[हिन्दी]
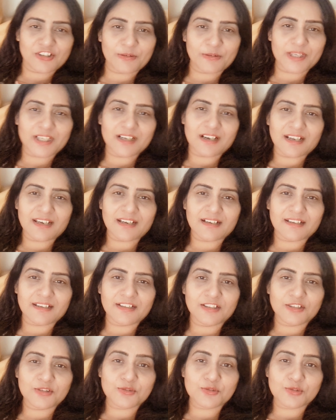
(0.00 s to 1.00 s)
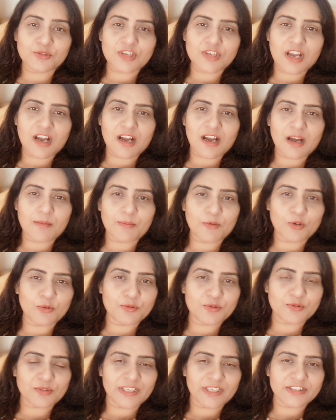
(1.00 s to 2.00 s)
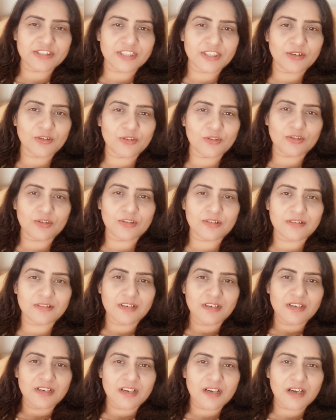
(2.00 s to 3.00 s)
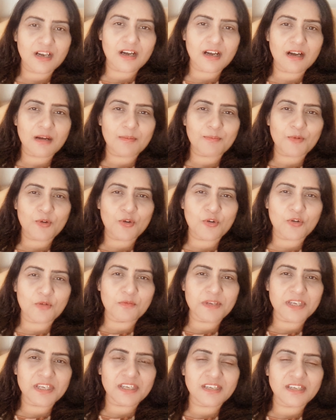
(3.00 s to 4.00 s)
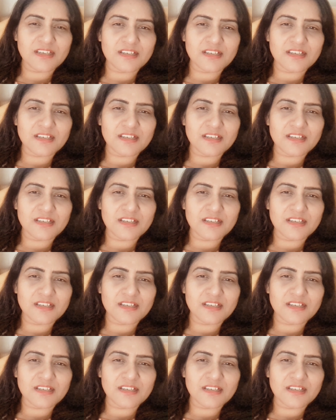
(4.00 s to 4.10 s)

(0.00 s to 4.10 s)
क्योंकि मैं गाने गा रही थी तो सोचा आपको भी सुनाया जाए और आपको भी